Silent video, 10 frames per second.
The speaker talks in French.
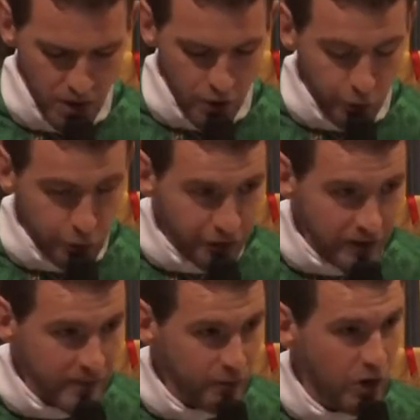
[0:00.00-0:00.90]
On fait
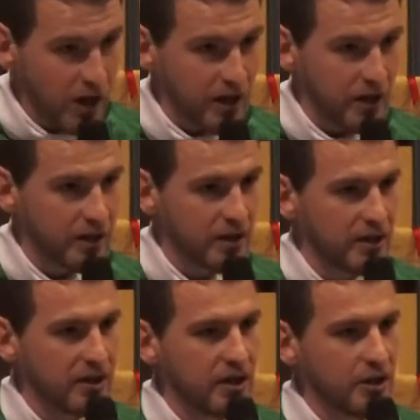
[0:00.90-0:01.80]
mémoire
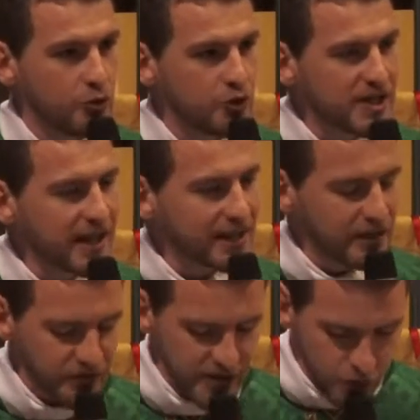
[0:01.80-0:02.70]
du
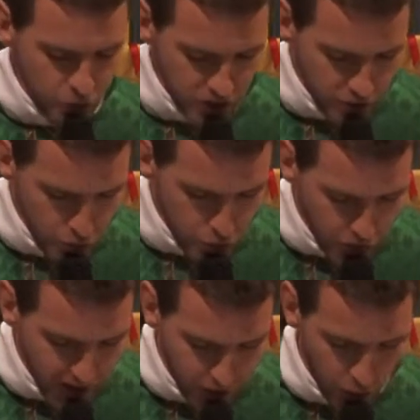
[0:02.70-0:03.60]
sacrifice de Jésus sur
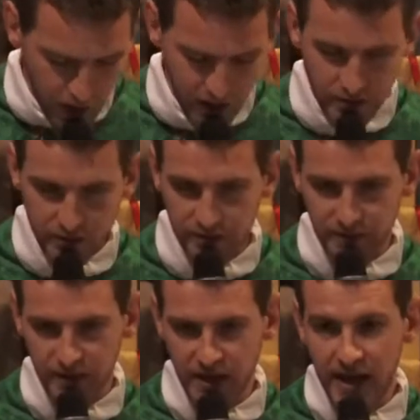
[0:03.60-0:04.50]
la croix.
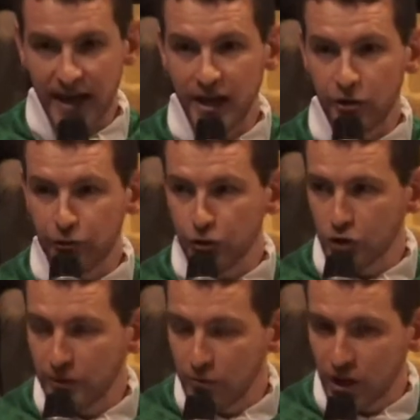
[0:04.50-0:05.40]
Et en faisant
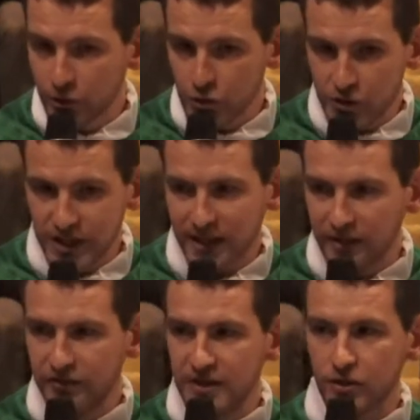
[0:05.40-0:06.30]
mémoire de ce
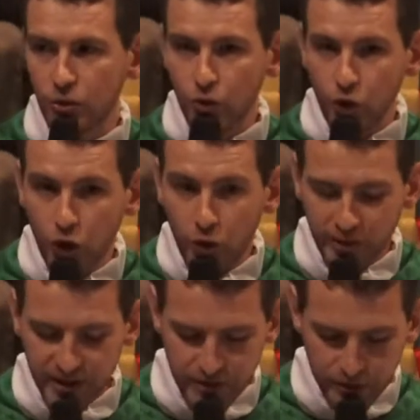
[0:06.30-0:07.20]
sacrifice, on le rend
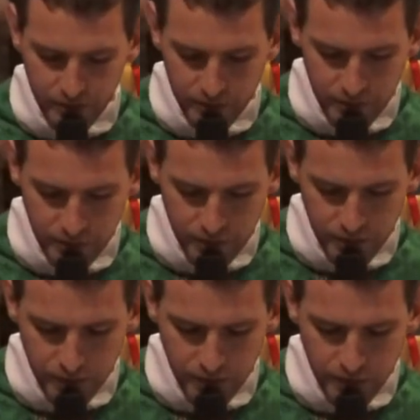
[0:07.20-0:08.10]
présent.
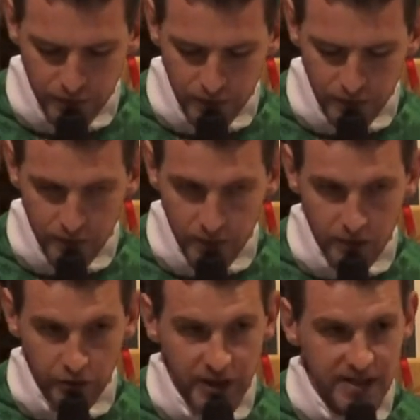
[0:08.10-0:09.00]

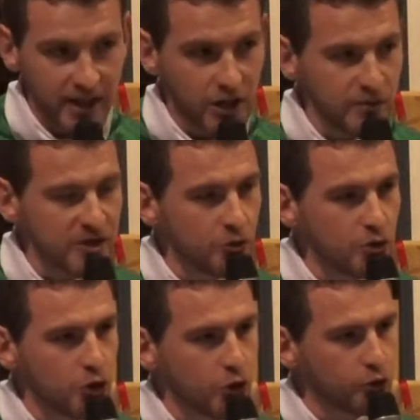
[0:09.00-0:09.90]
Vous voyez, c'est comme si on
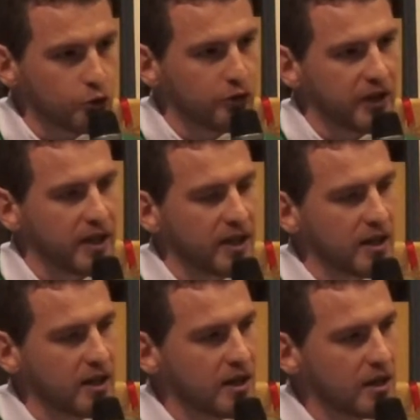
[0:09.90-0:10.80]
se retrouvait
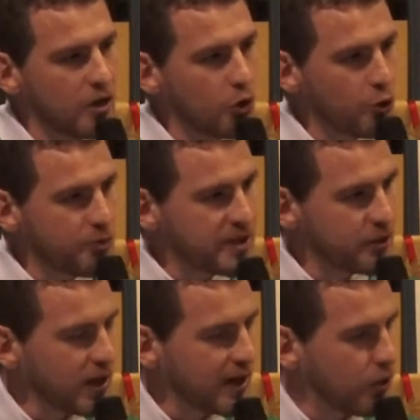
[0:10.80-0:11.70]
au pied de
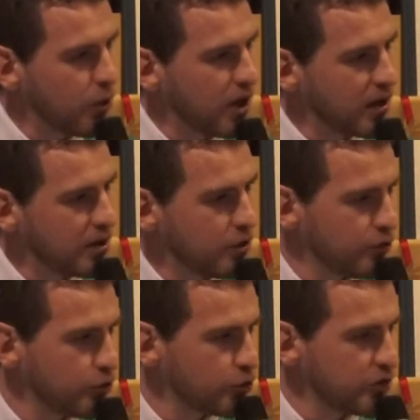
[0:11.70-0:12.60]
la croix le
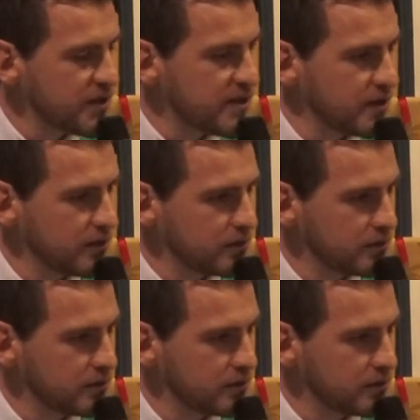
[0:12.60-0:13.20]
vendredi saint